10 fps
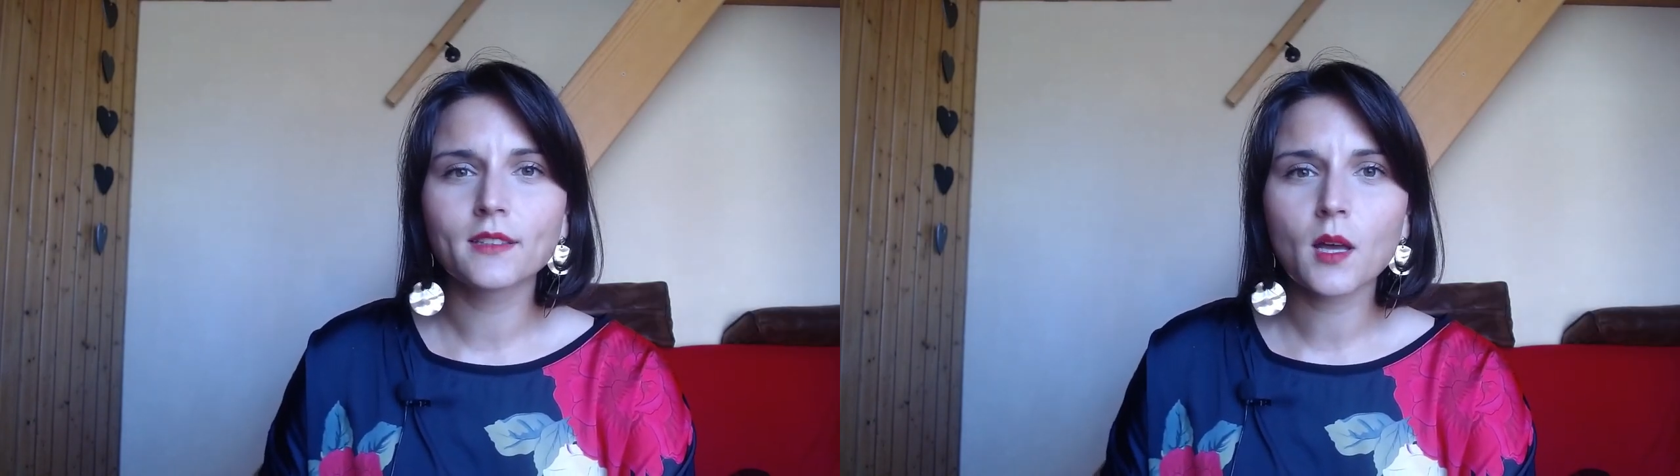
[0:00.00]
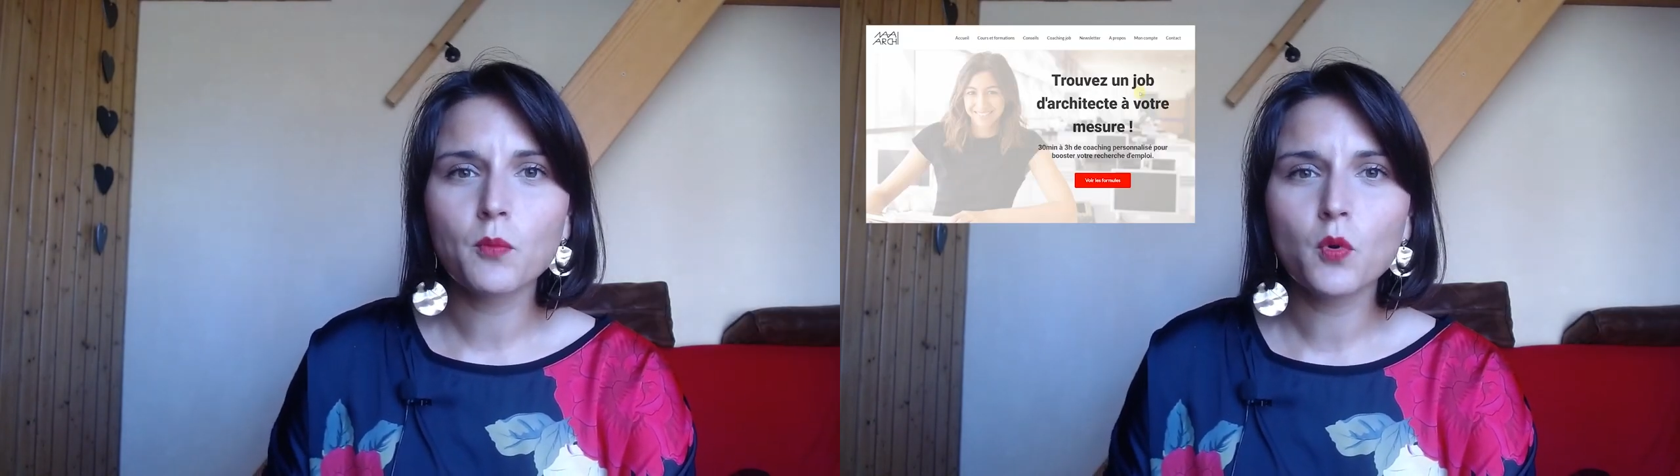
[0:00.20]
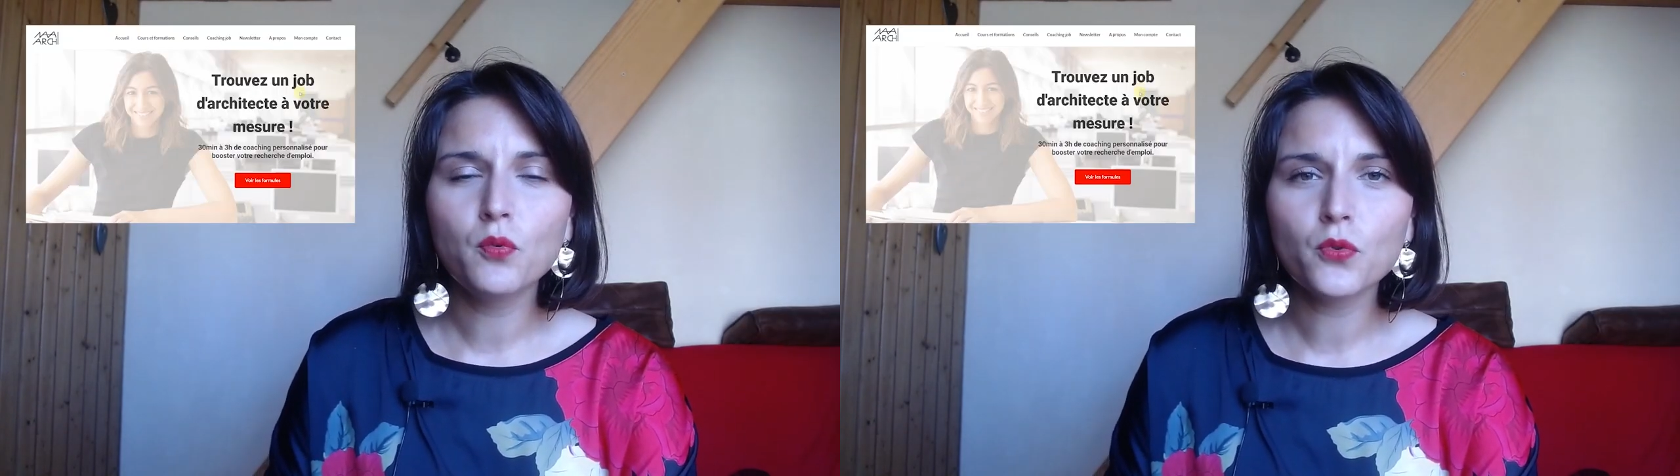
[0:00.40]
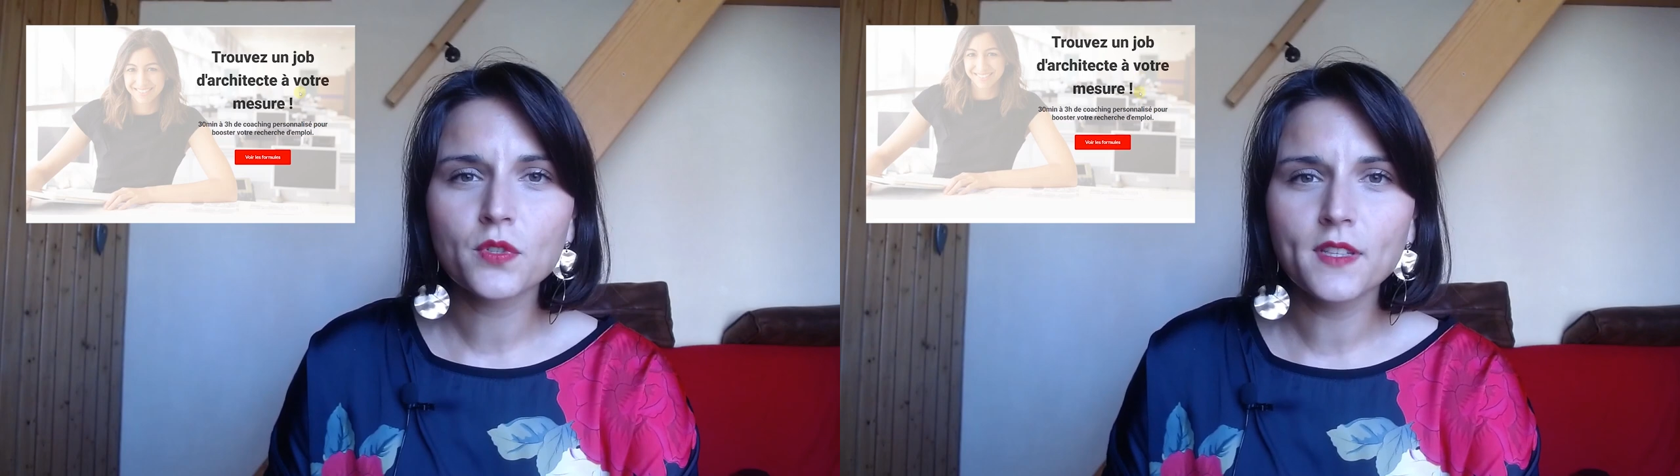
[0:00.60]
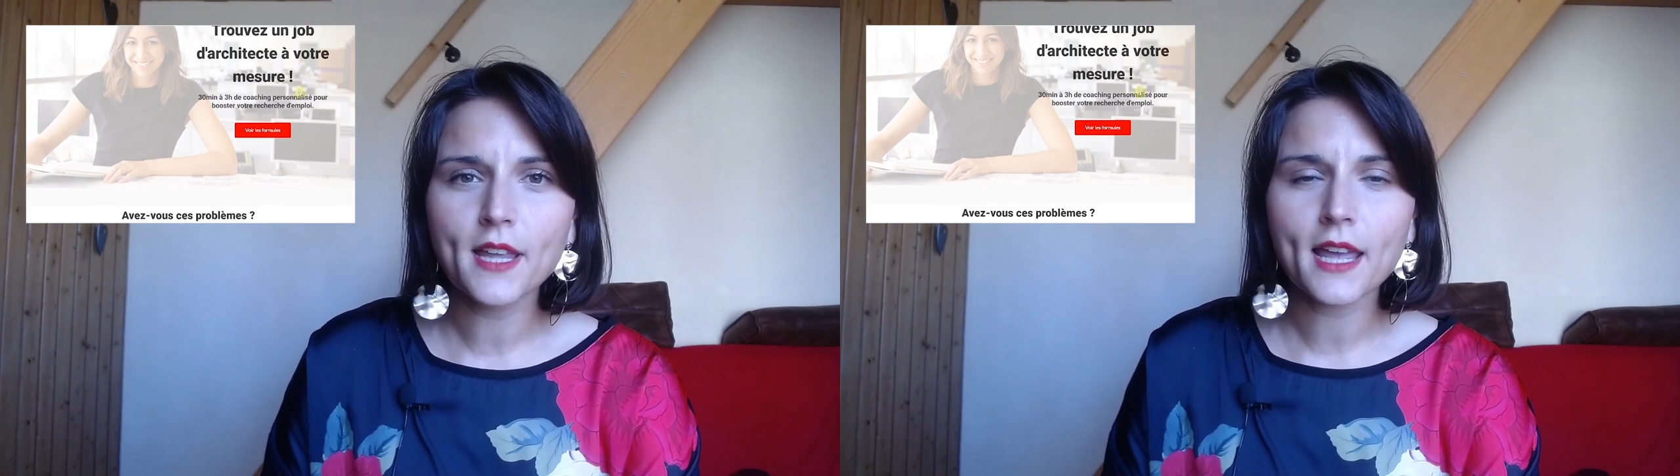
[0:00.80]
d'un peu
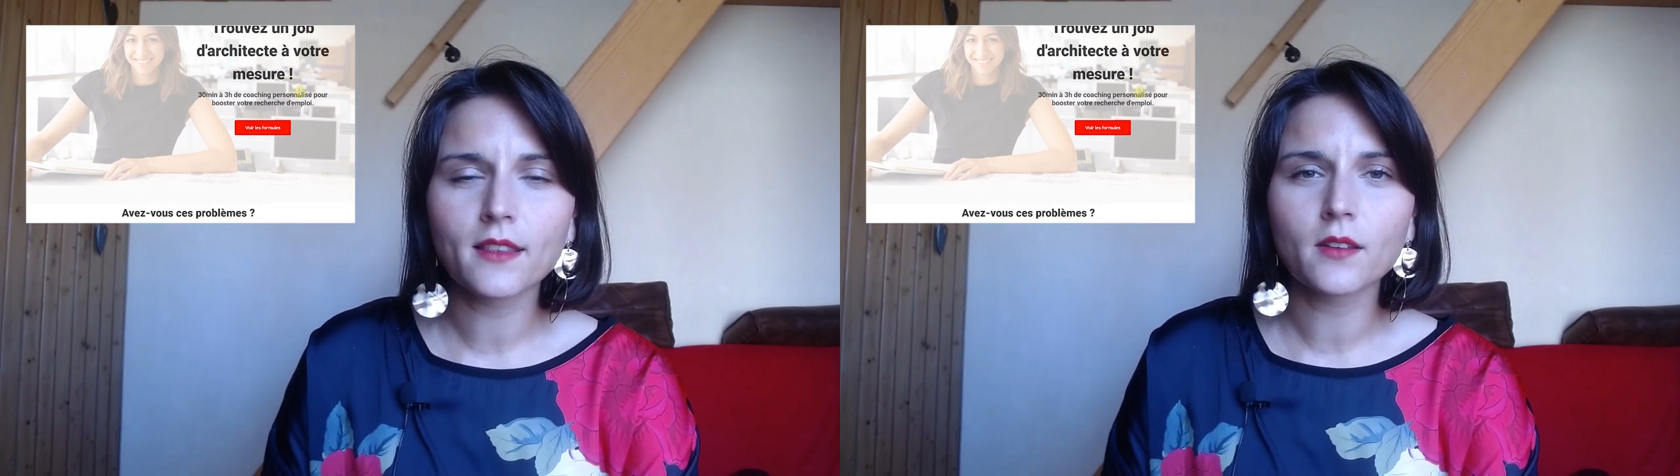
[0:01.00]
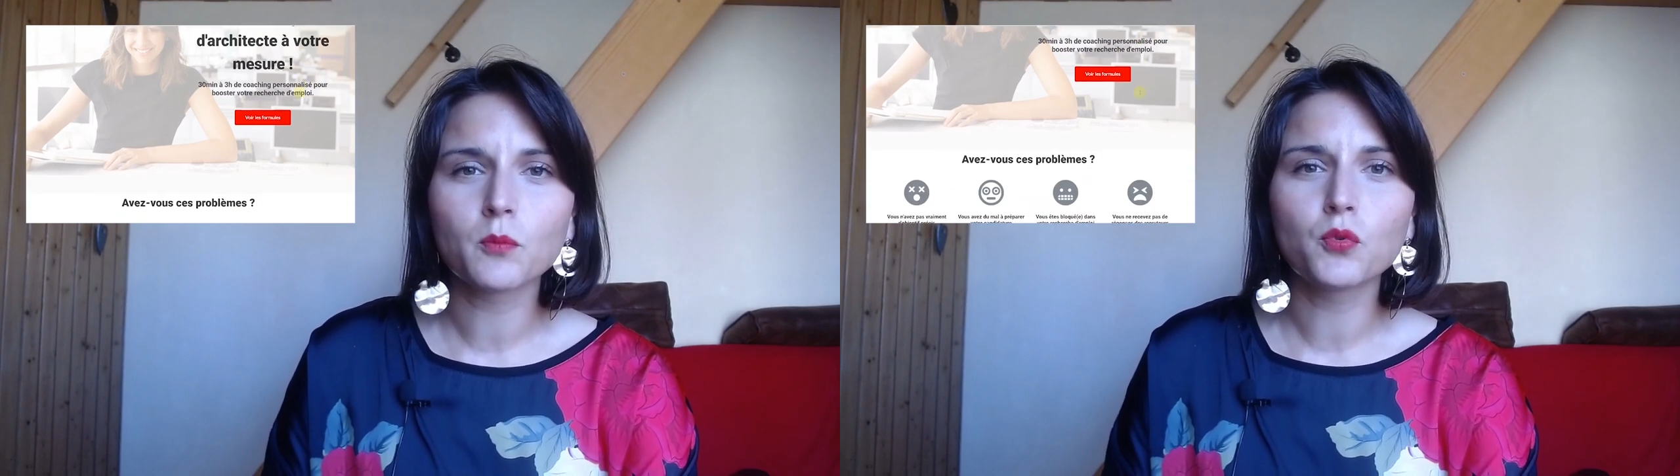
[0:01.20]
plus d'aide